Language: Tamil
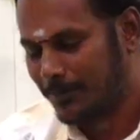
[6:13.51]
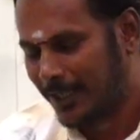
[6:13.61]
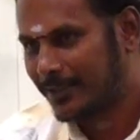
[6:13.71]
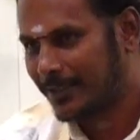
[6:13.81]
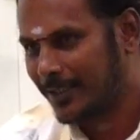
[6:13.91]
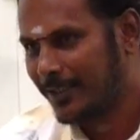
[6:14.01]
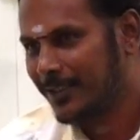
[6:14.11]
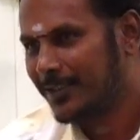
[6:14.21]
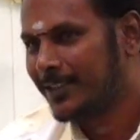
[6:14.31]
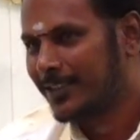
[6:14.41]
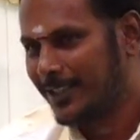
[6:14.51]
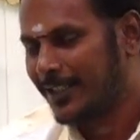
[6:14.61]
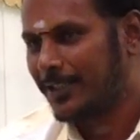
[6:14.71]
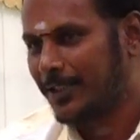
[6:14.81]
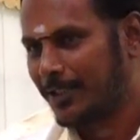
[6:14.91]
பார்த்ததில்
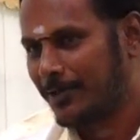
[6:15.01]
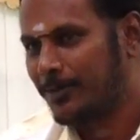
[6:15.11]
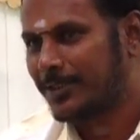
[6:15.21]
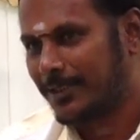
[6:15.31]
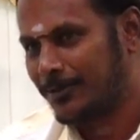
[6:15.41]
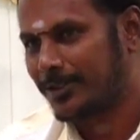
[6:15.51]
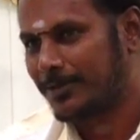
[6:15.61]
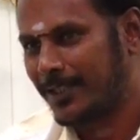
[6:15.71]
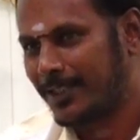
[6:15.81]
எங்களுக்கு ரொம்ப சந்தோஷமாக